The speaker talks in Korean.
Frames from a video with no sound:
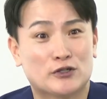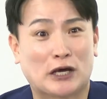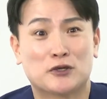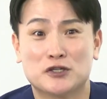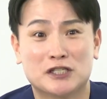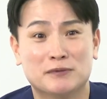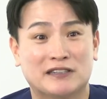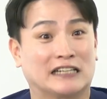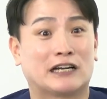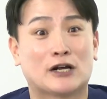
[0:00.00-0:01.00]
자격증 있으면
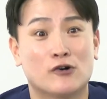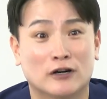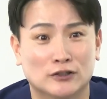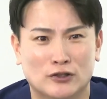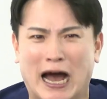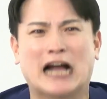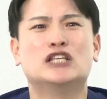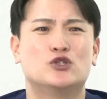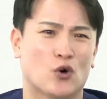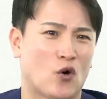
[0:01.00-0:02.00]
다 잘할 것 같거든요.
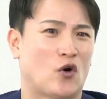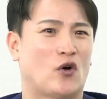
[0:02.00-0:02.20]
아니죠.